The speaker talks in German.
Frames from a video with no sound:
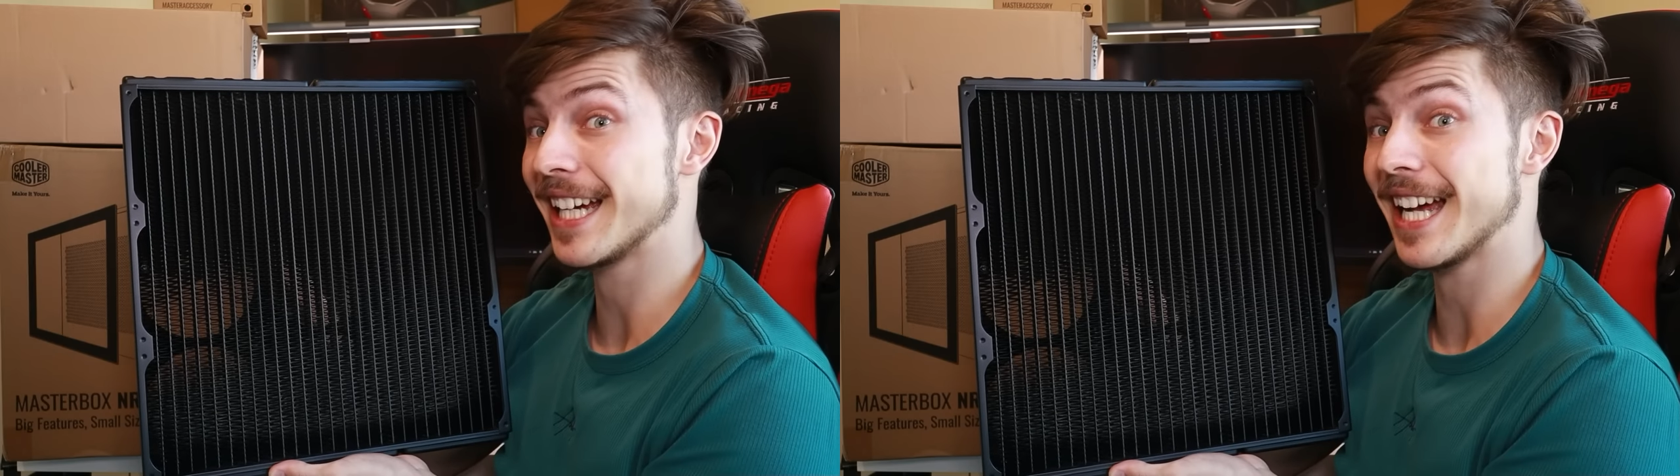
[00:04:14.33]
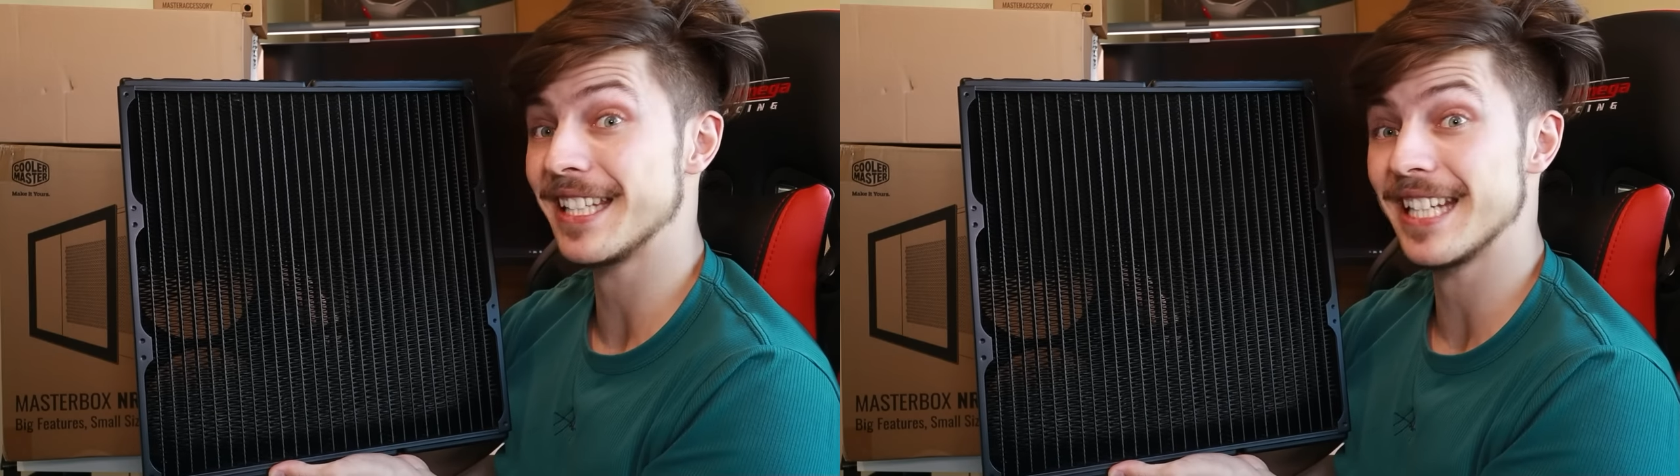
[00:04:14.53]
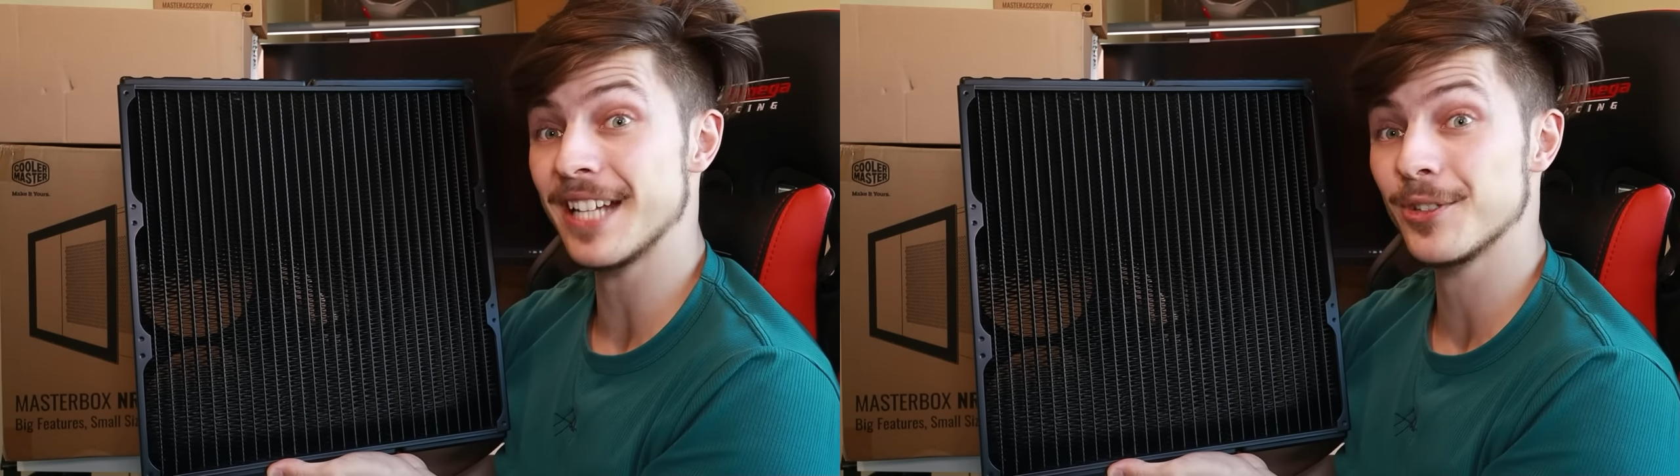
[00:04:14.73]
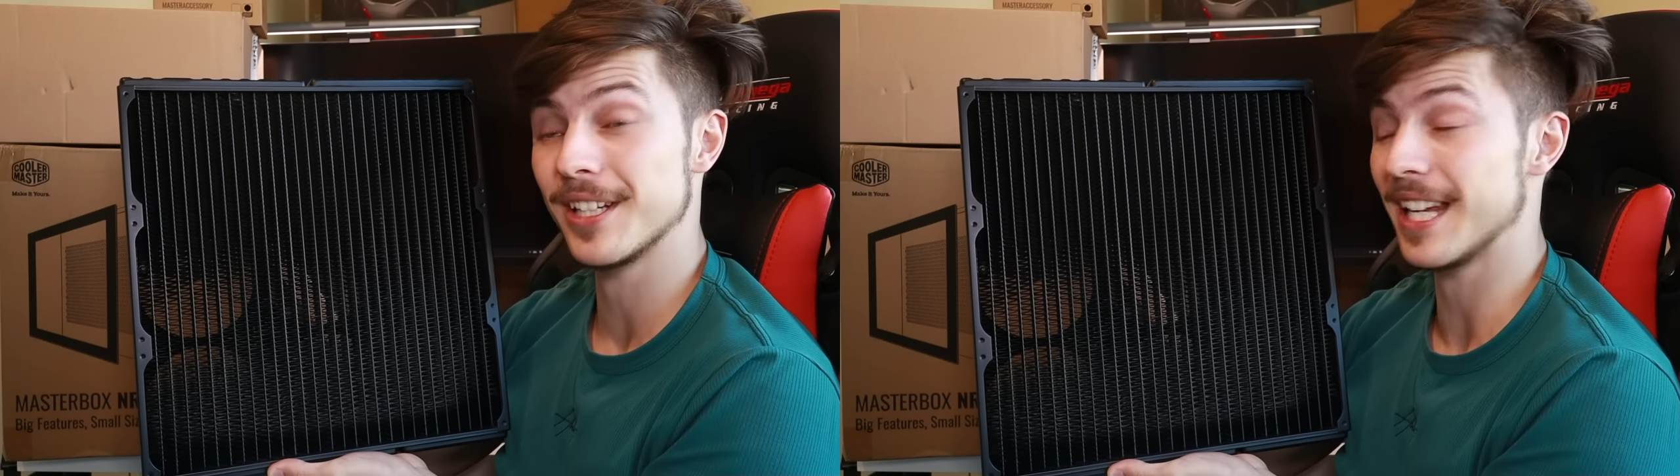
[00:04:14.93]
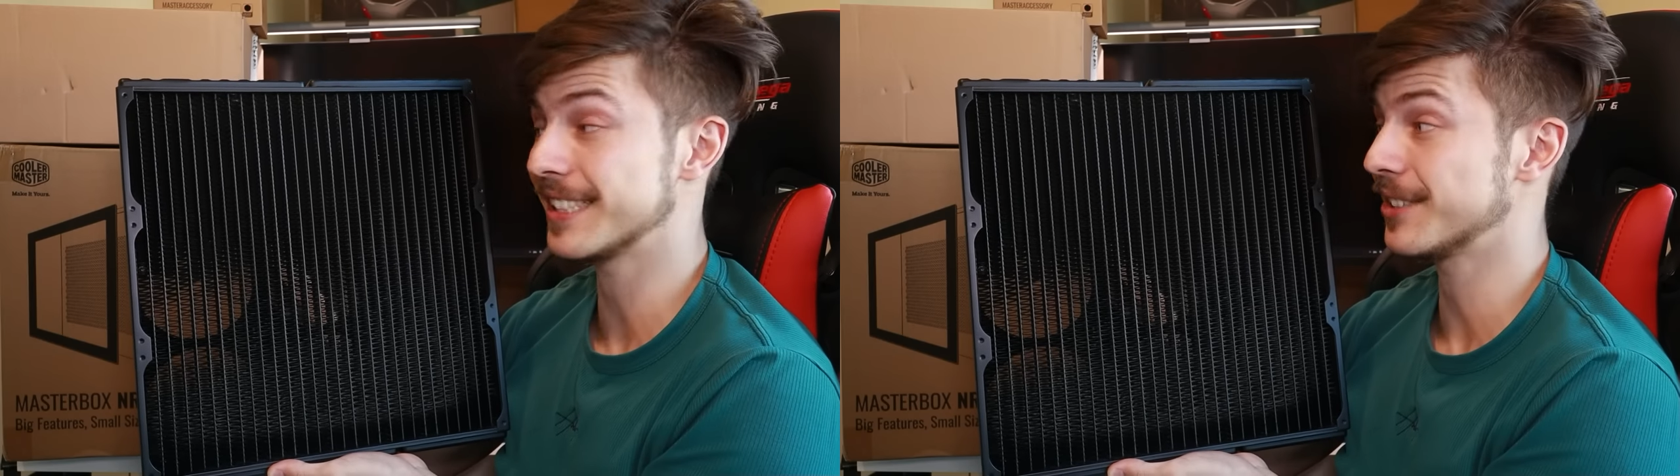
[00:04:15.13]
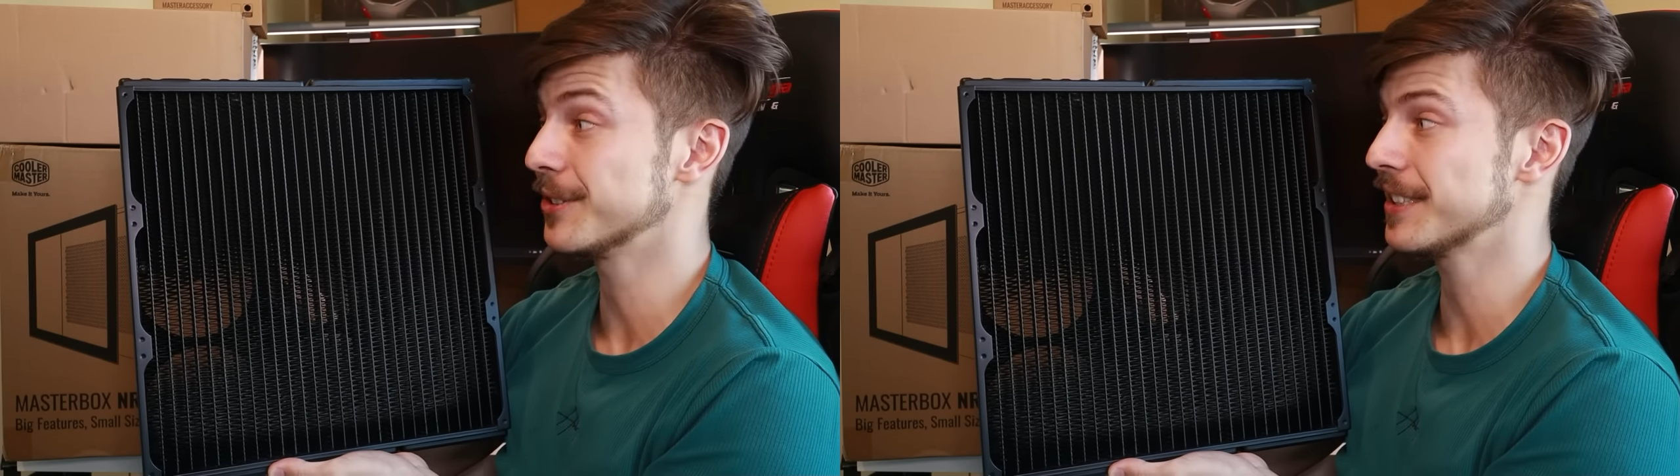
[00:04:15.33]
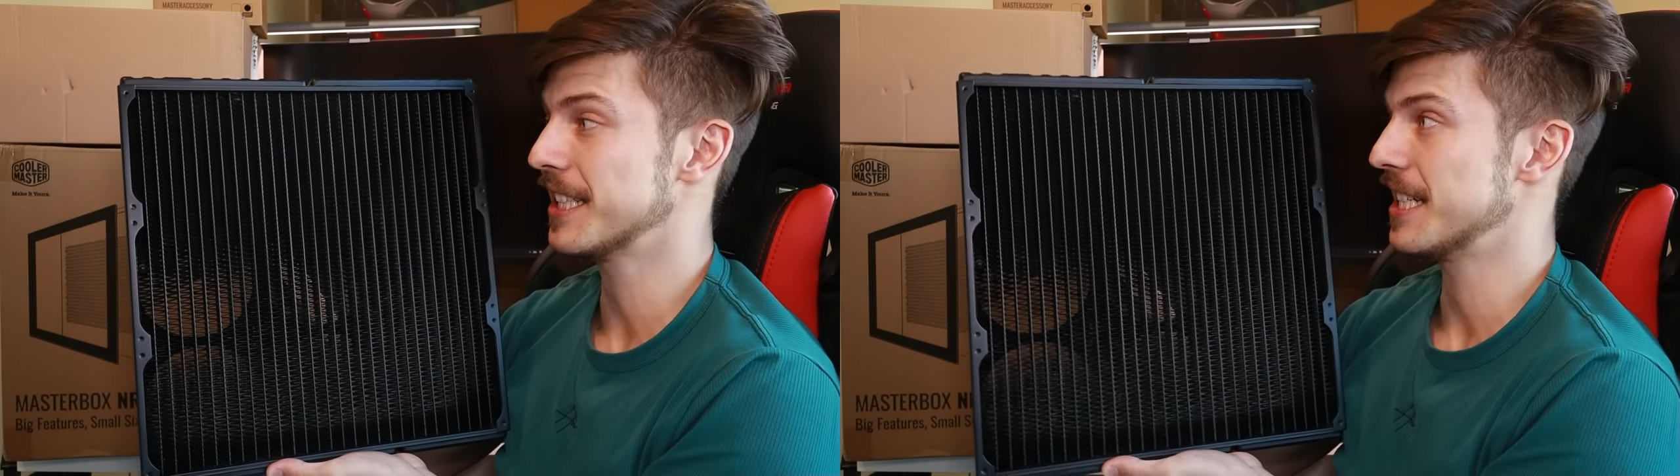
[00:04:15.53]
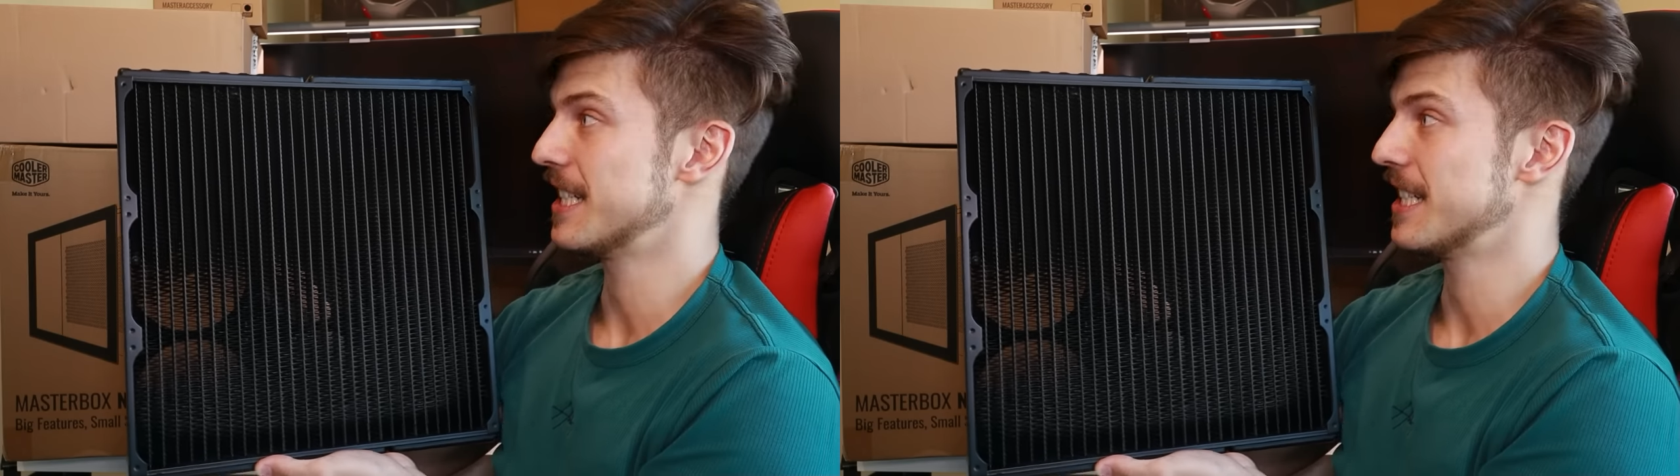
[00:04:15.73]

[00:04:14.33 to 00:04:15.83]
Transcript: Radiatorleistung